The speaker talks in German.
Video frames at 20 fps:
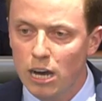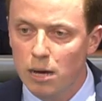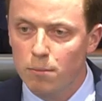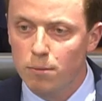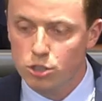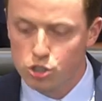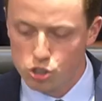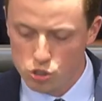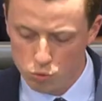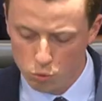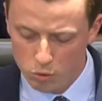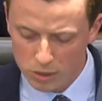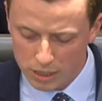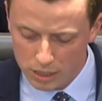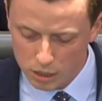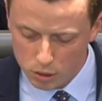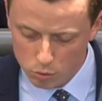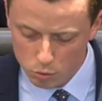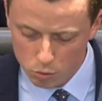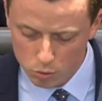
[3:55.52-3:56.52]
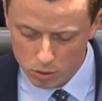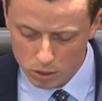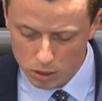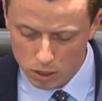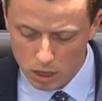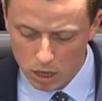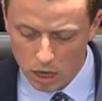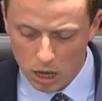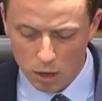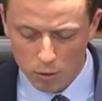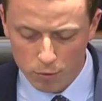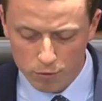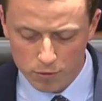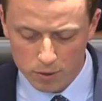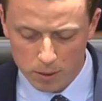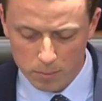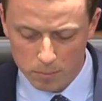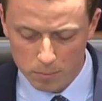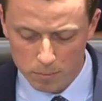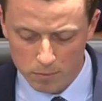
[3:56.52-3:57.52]
aber zur EU auf
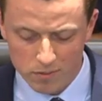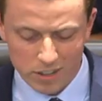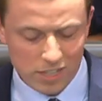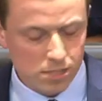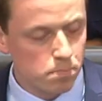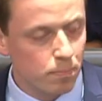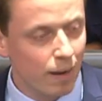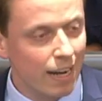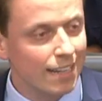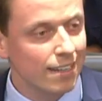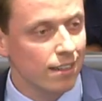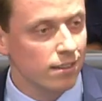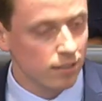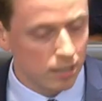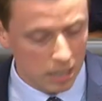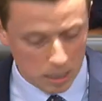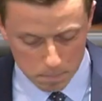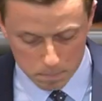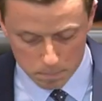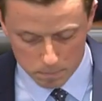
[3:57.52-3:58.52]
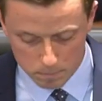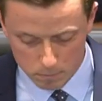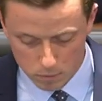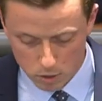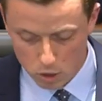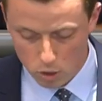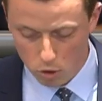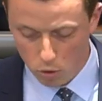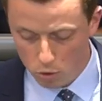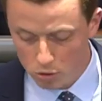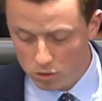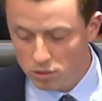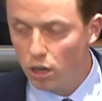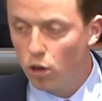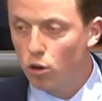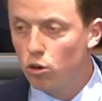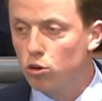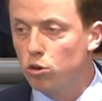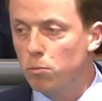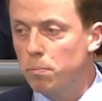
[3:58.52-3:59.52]
dem Westbalkan kippen und
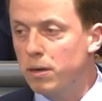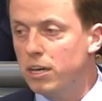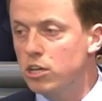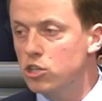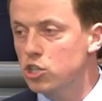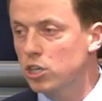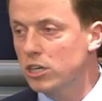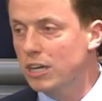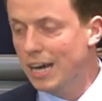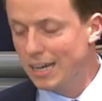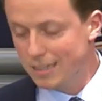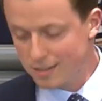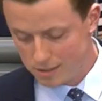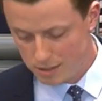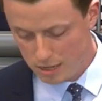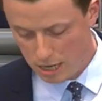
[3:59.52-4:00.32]
der europäische Geist